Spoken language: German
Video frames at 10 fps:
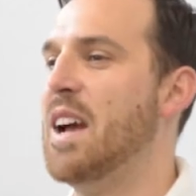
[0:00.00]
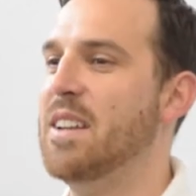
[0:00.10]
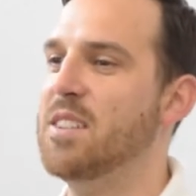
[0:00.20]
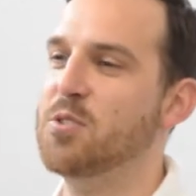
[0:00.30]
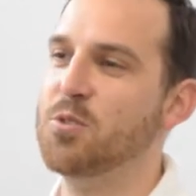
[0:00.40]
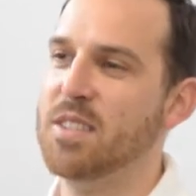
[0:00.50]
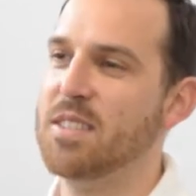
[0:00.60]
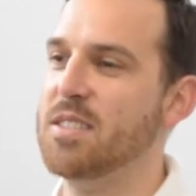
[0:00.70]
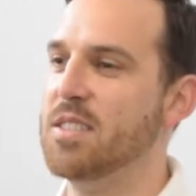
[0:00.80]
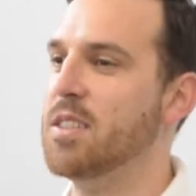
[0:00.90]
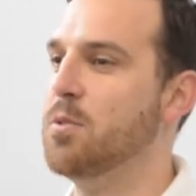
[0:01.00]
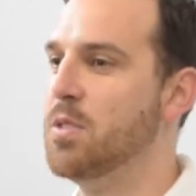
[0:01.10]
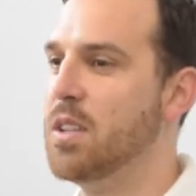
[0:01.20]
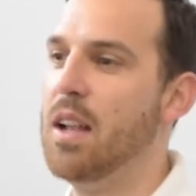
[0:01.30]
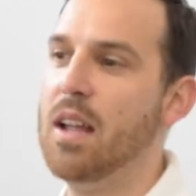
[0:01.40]
keine zusätzliche
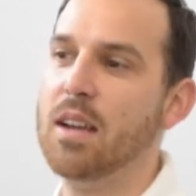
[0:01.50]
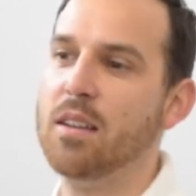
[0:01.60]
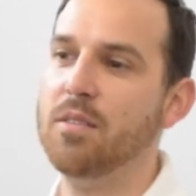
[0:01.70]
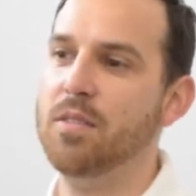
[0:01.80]
Unterlage